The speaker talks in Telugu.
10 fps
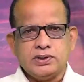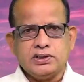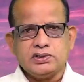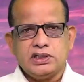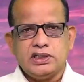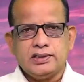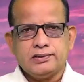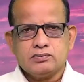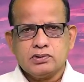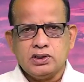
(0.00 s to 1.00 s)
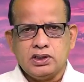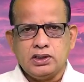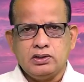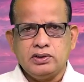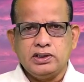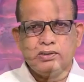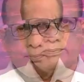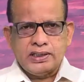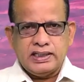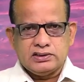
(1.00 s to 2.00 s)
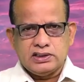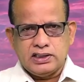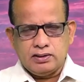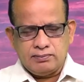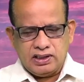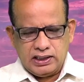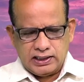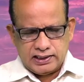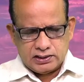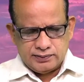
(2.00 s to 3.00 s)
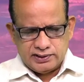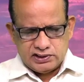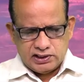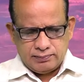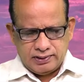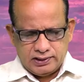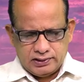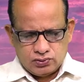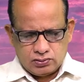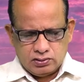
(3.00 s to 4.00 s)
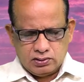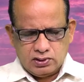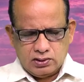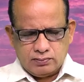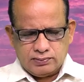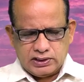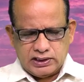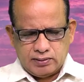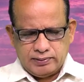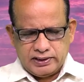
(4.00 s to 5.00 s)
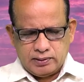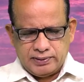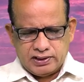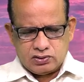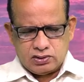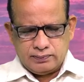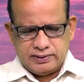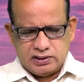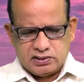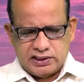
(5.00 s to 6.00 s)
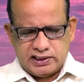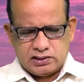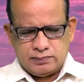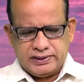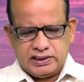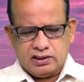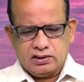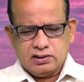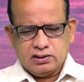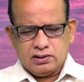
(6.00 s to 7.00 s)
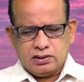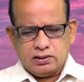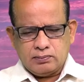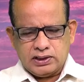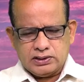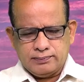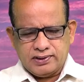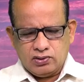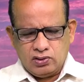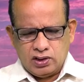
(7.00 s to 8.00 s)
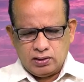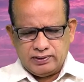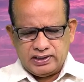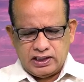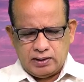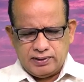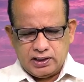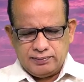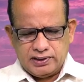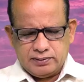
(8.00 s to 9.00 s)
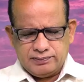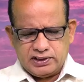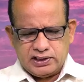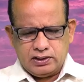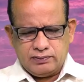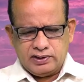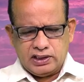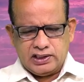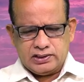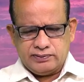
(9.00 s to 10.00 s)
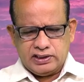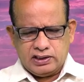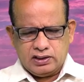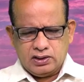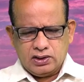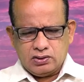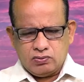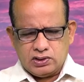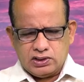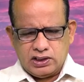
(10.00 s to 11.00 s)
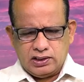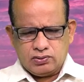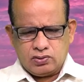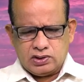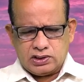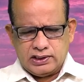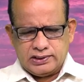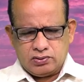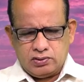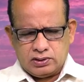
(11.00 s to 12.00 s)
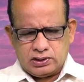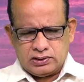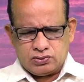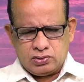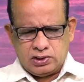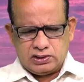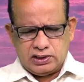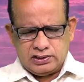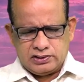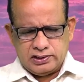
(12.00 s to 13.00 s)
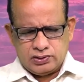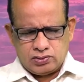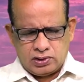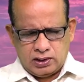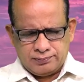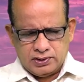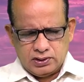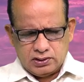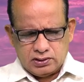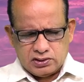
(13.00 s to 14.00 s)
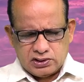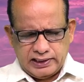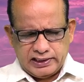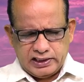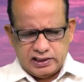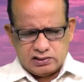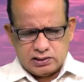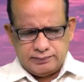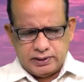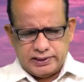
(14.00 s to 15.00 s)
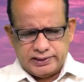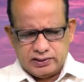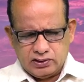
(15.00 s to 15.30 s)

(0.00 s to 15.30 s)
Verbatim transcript: ప్రైజలాడ్ హలలుయ ప్రార్థన మహాగణత వహించిన మా యేసు మీ ఘనమైన పరిశుద్ధమైన శ్రేష్టమైన అతి మనోహరమైన నామాన్ని బట్టి మీకే వేలాది వేల వందనాలు కోట్లాది కోట్ల స్తోత్రాలు చెల్లిస్తున్నాం ఈ సాయంకాల సమయాన్ని